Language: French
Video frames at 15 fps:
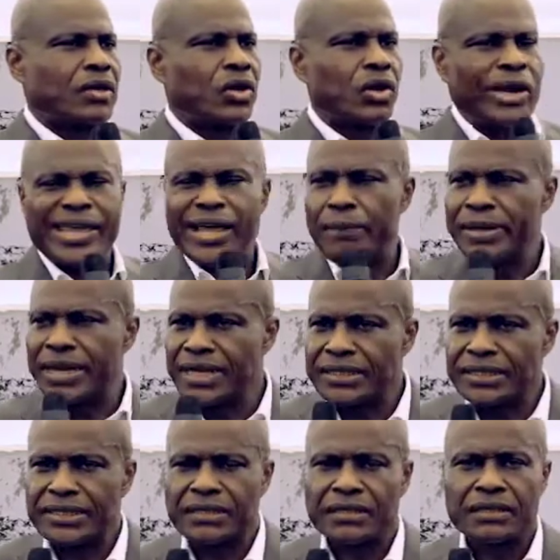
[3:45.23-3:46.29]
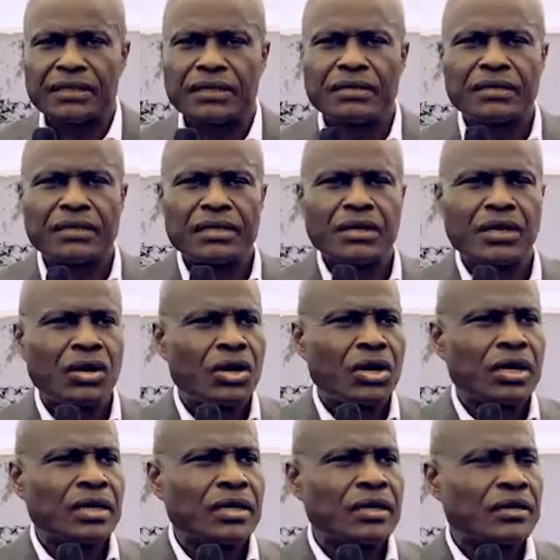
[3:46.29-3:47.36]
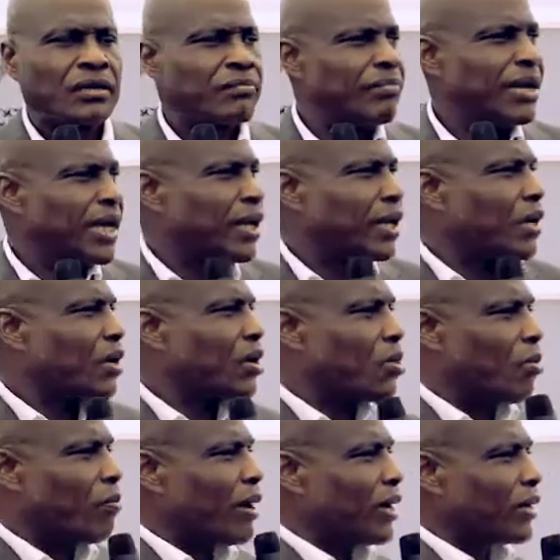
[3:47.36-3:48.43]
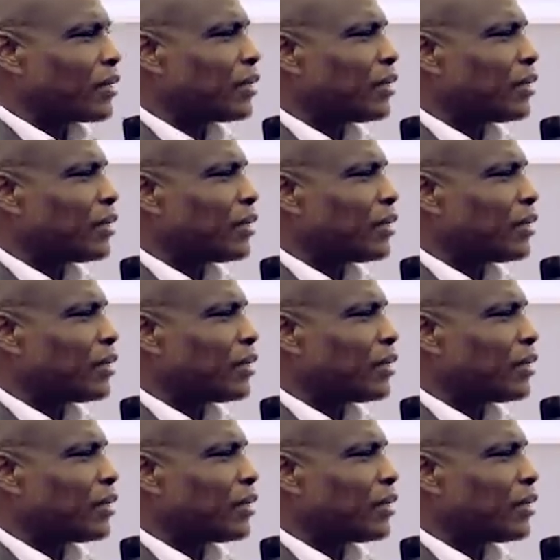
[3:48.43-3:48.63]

le réhabilite Mais comment